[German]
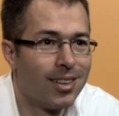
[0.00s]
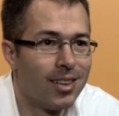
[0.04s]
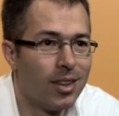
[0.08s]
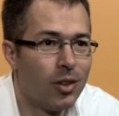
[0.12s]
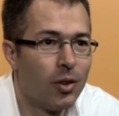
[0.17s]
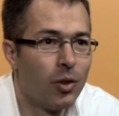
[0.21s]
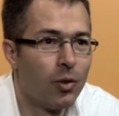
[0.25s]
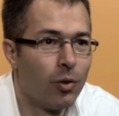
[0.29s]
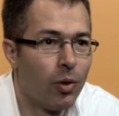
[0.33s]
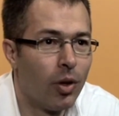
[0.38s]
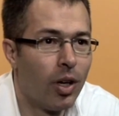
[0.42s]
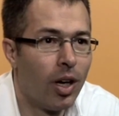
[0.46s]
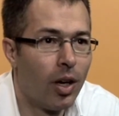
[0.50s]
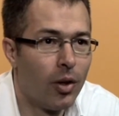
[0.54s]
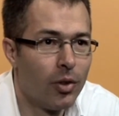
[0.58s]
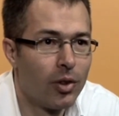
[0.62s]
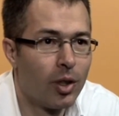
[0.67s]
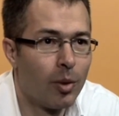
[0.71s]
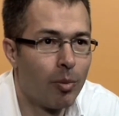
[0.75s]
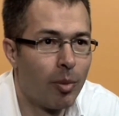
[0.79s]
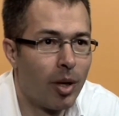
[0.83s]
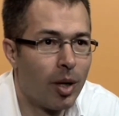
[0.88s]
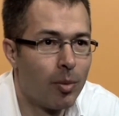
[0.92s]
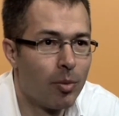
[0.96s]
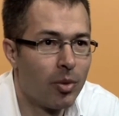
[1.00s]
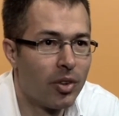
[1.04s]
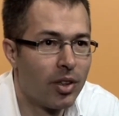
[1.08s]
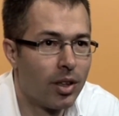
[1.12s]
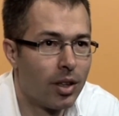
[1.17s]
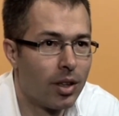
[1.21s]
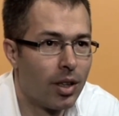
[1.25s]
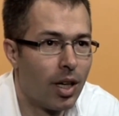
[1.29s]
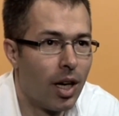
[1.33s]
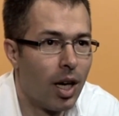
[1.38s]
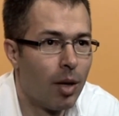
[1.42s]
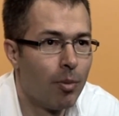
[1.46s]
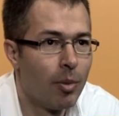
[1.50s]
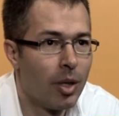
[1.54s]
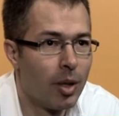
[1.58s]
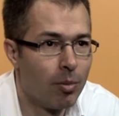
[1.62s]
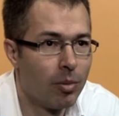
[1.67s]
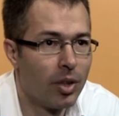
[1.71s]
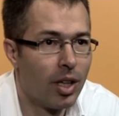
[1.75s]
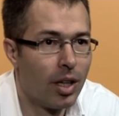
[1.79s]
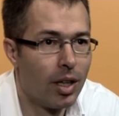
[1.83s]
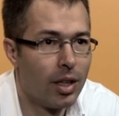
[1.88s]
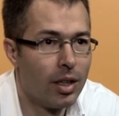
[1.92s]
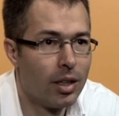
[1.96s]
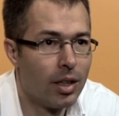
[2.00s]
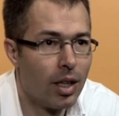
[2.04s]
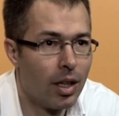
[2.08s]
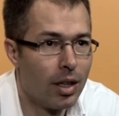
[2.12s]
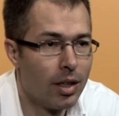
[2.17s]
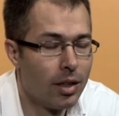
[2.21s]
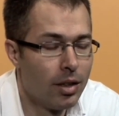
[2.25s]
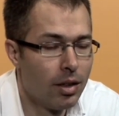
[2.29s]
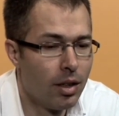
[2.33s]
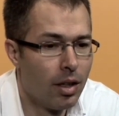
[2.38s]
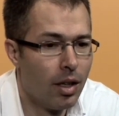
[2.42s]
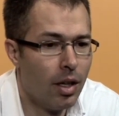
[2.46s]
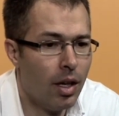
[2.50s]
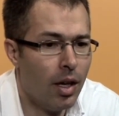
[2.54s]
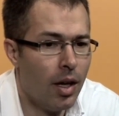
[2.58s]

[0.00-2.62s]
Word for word: die uns vorher ausgebremst hat, kam eben da hinein.